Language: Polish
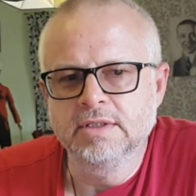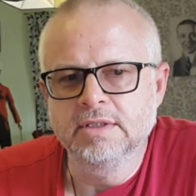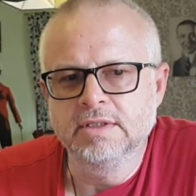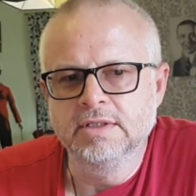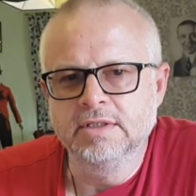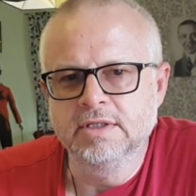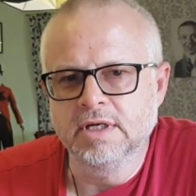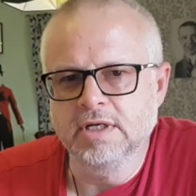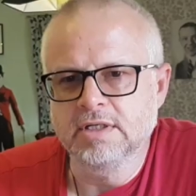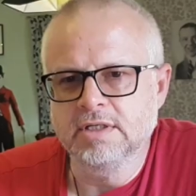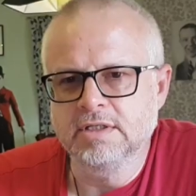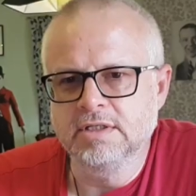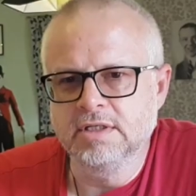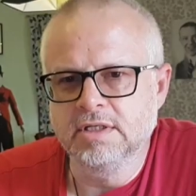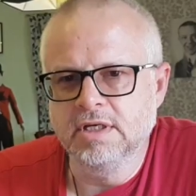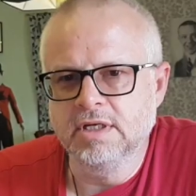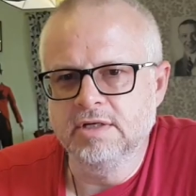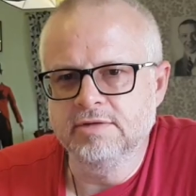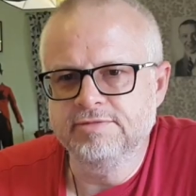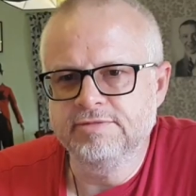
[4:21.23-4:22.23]
jak
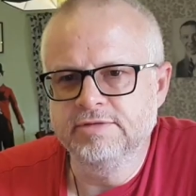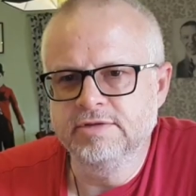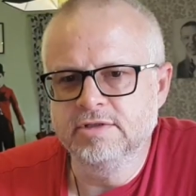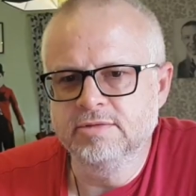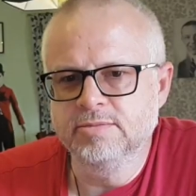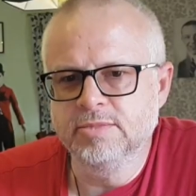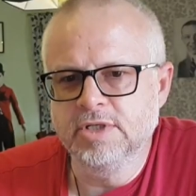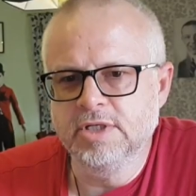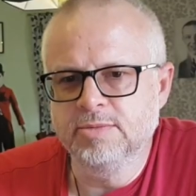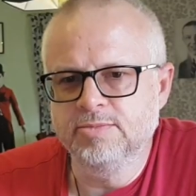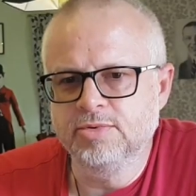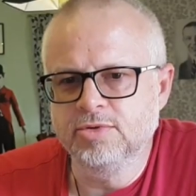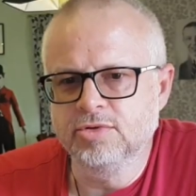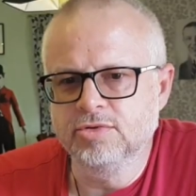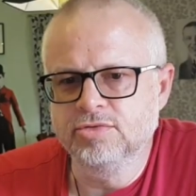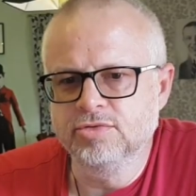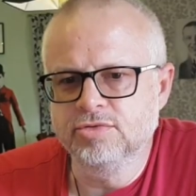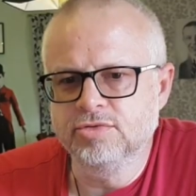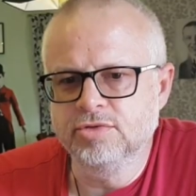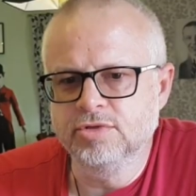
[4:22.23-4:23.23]
na firmę
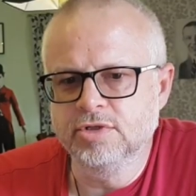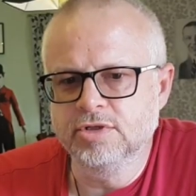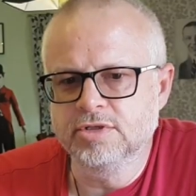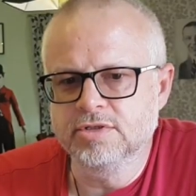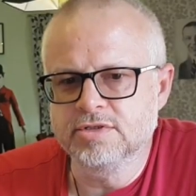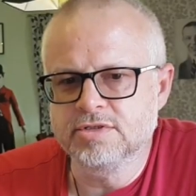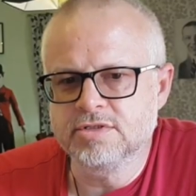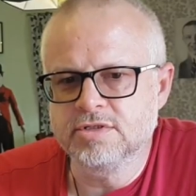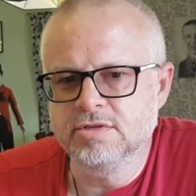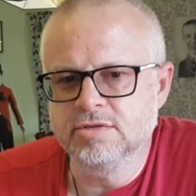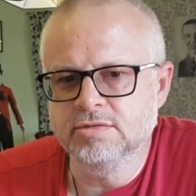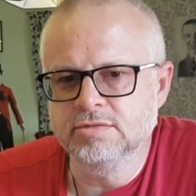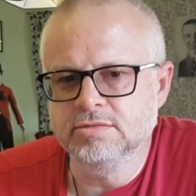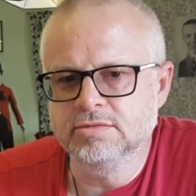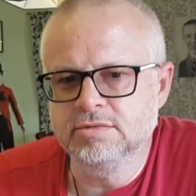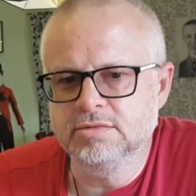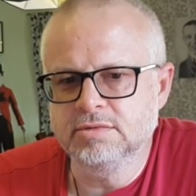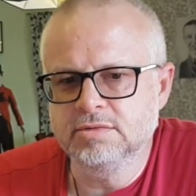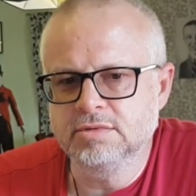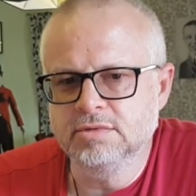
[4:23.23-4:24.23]
produkującą
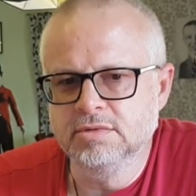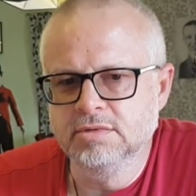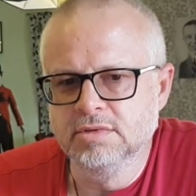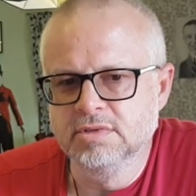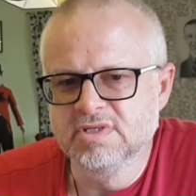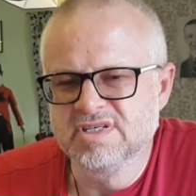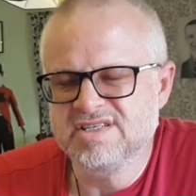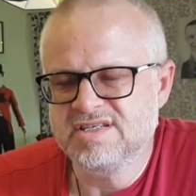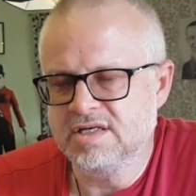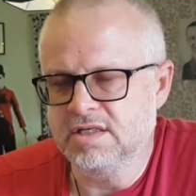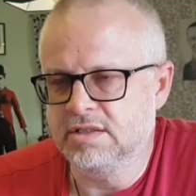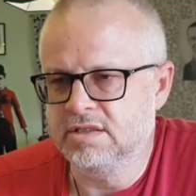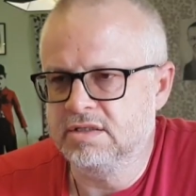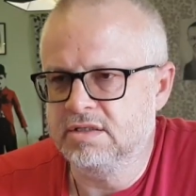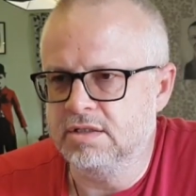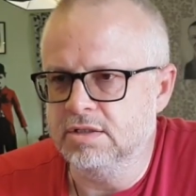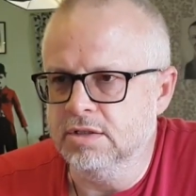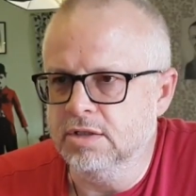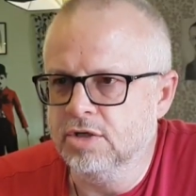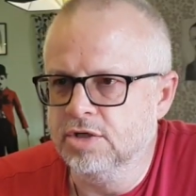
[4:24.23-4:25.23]

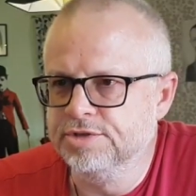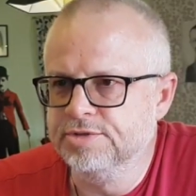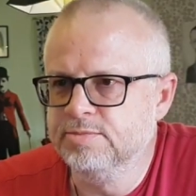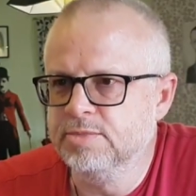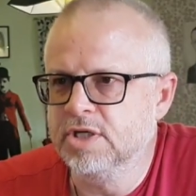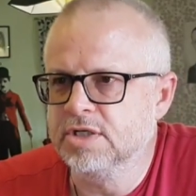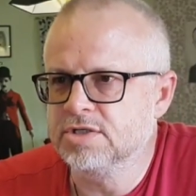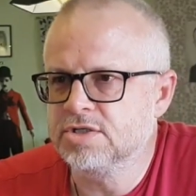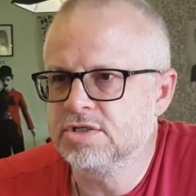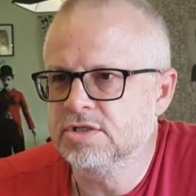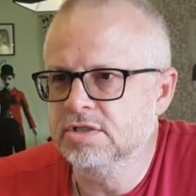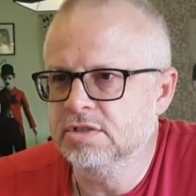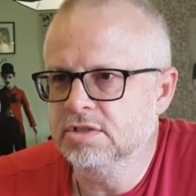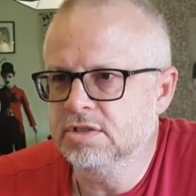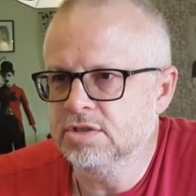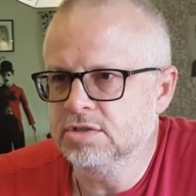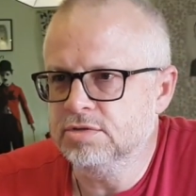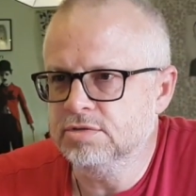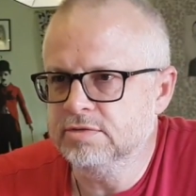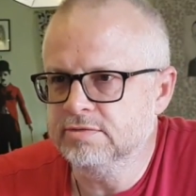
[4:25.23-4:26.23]
setki odmian
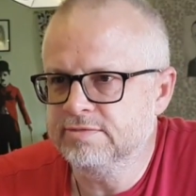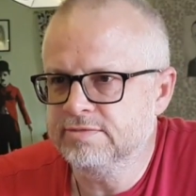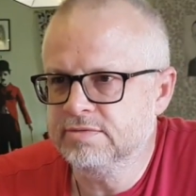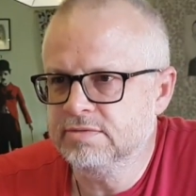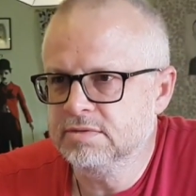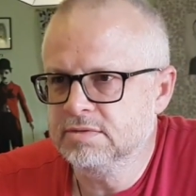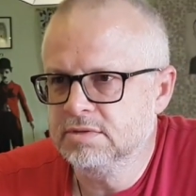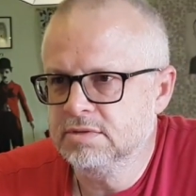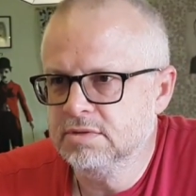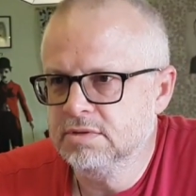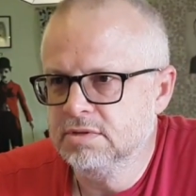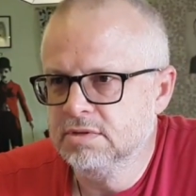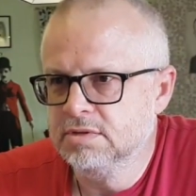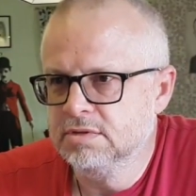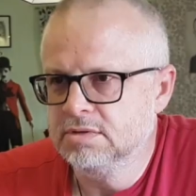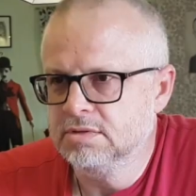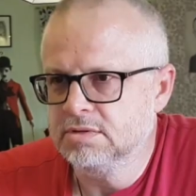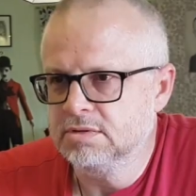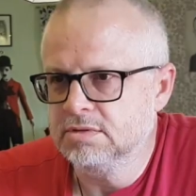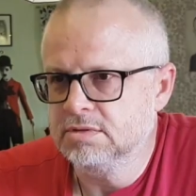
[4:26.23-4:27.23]
silników,
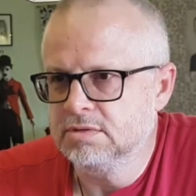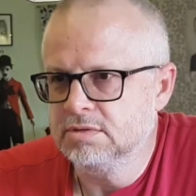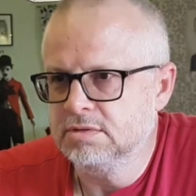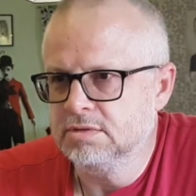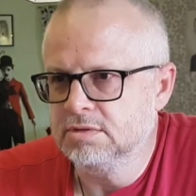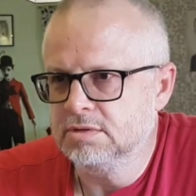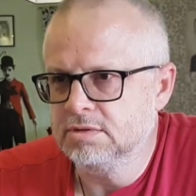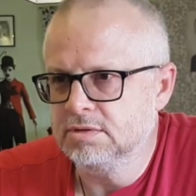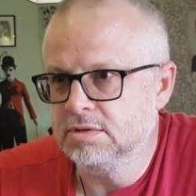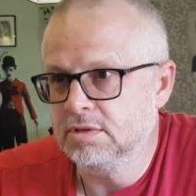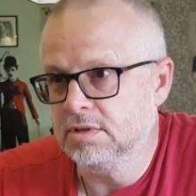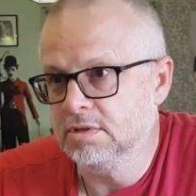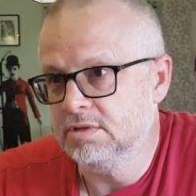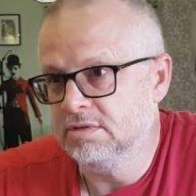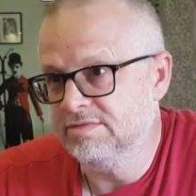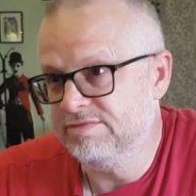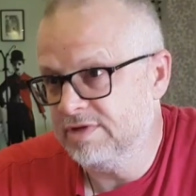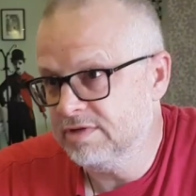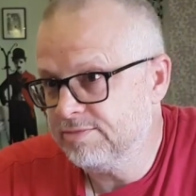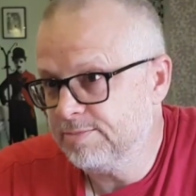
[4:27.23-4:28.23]
to
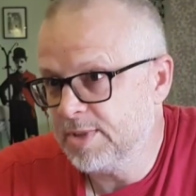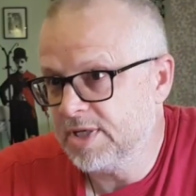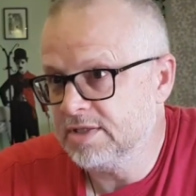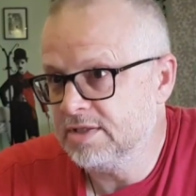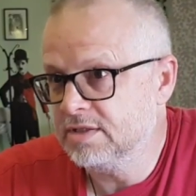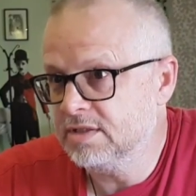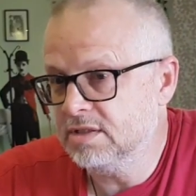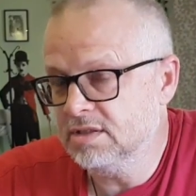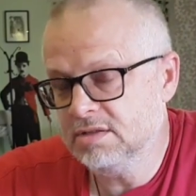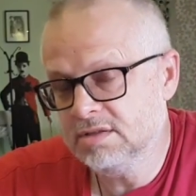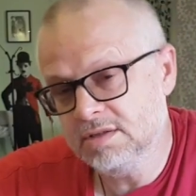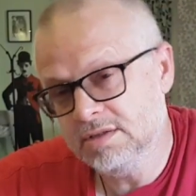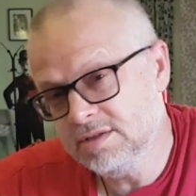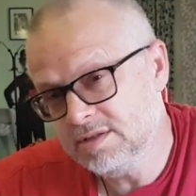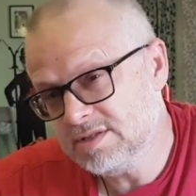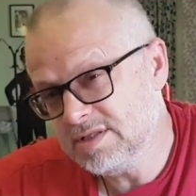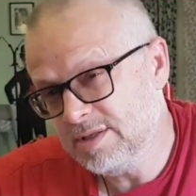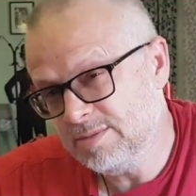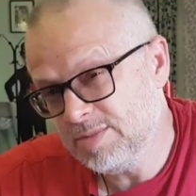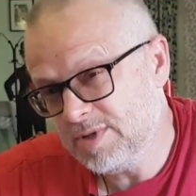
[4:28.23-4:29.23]
dwie wpadki to
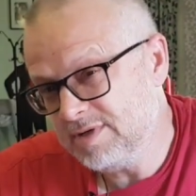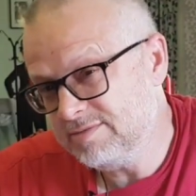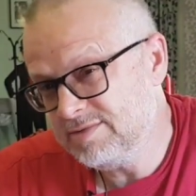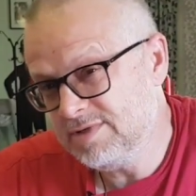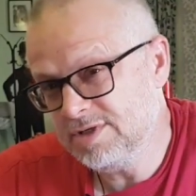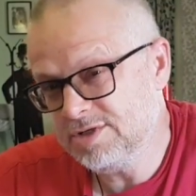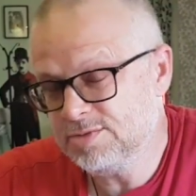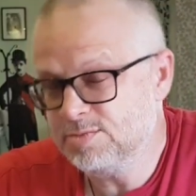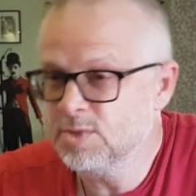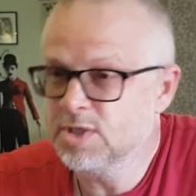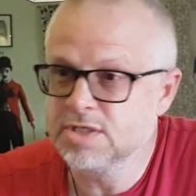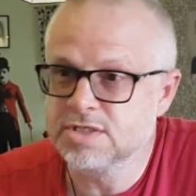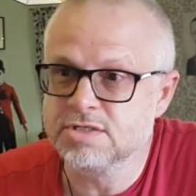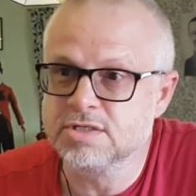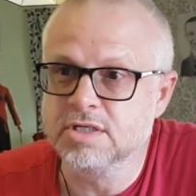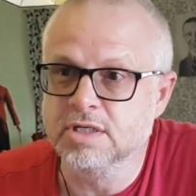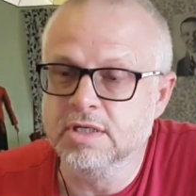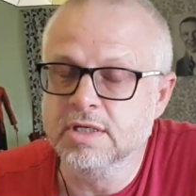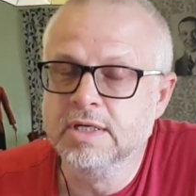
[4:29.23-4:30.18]
jest naprawdę śmieszne.